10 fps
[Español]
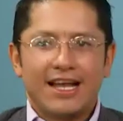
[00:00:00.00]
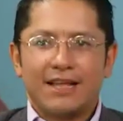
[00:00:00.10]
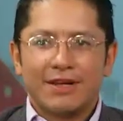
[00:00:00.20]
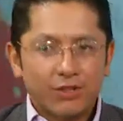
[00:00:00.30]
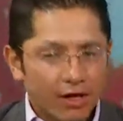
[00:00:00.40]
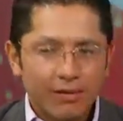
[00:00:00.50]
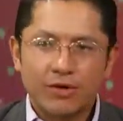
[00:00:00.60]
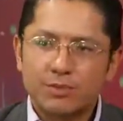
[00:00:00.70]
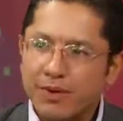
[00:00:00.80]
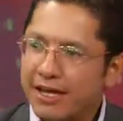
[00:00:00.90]
levanto la
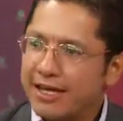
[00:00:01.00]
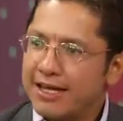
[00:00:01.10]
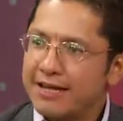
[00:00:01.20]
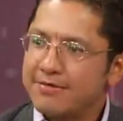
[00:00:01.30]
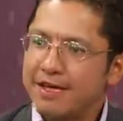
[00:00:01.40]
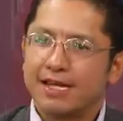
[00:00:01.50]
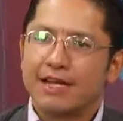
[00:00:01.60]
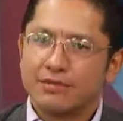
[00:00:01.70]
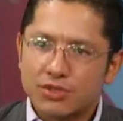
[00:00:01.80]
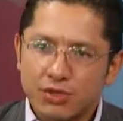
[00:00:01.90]
voz para manejar
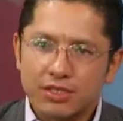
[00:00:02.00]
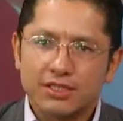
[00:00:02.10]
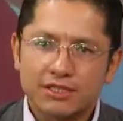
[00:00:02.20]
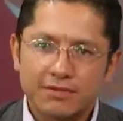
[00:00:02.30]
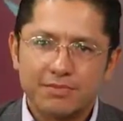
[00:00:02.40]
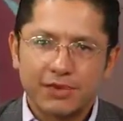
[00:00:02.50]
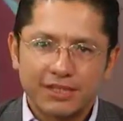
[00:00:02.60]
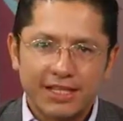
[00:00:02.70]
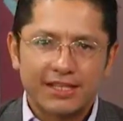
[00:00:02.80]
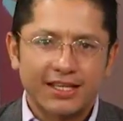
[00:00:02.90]
emociones. Es
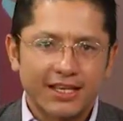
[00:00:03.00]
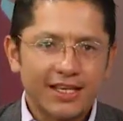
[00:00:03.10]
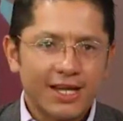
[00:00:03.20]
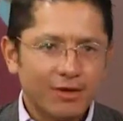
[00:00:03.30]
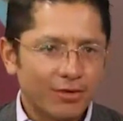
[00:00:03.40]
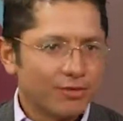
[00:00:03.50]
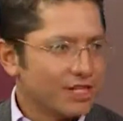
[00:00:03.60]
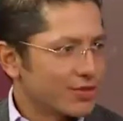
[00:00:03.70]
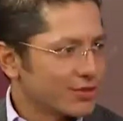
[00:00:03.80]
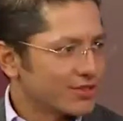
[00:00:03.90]
importante en
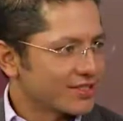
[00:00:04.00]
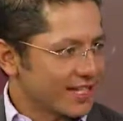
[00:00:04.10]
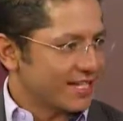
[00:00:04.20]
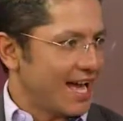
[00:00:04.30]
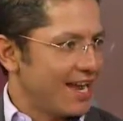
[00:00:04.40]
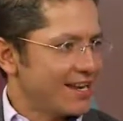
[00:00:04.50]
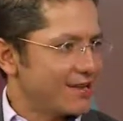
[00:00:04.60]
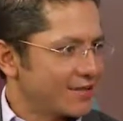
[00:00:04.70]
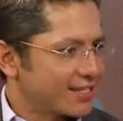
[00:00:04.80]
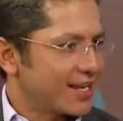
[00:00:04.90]
momentos gritar,
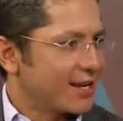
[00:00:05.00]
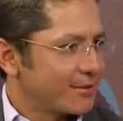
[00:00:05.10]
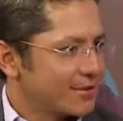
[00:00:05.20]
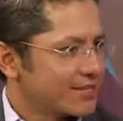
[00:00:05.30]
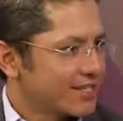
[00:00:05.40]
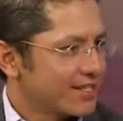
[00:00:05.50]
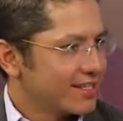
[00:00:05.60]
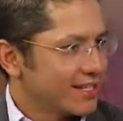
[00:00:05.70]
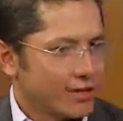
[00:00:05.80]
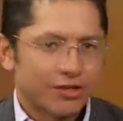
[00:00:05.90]
levantar la voz
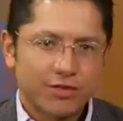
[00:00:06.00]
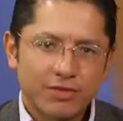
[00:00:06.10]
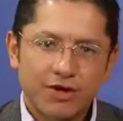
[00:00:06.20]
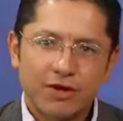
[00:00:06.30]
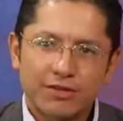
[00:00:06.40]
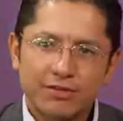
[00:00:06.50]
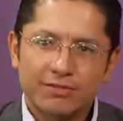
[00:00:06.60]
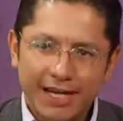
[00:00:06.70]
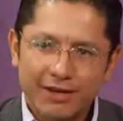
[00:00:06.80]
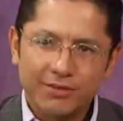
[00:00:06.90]
y nos da un mejor
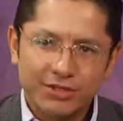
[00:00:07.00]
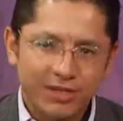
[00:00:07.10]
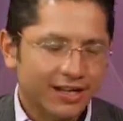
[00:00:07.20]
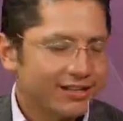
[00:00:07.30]
manejo emocional.